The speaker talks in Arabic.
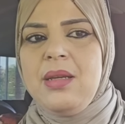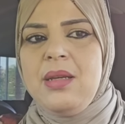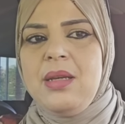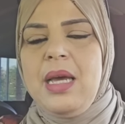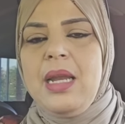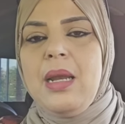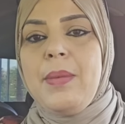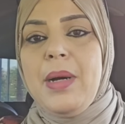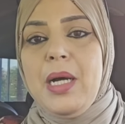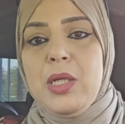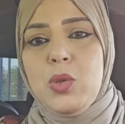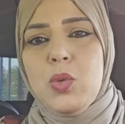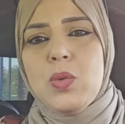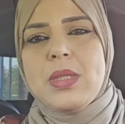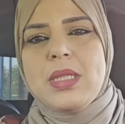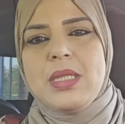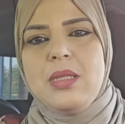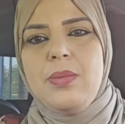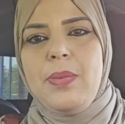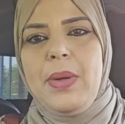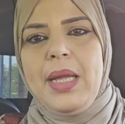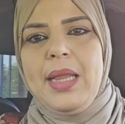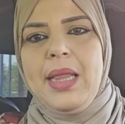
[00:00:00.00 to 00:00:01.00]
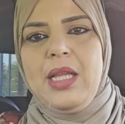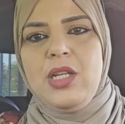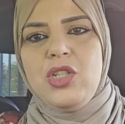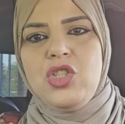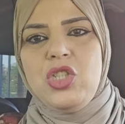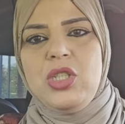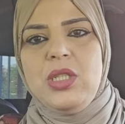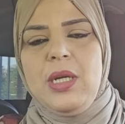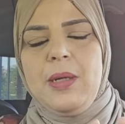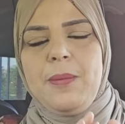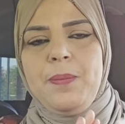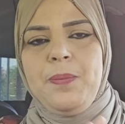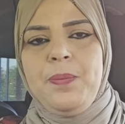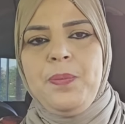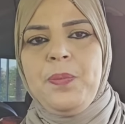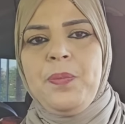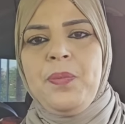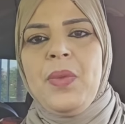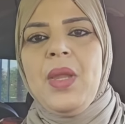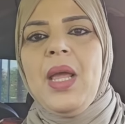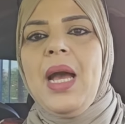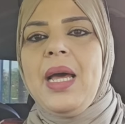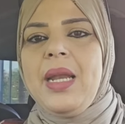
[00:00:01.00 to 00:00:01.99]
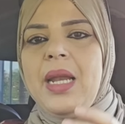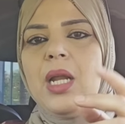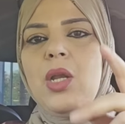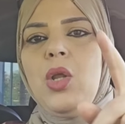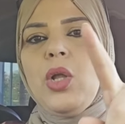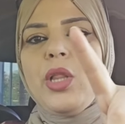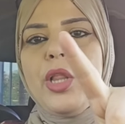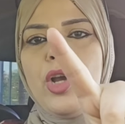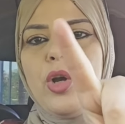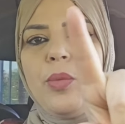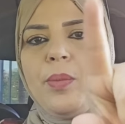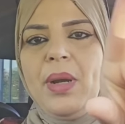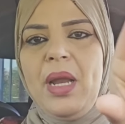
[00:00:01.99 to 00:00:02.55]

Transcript: على ما اظن السبعة العشيه انا غنحط لكم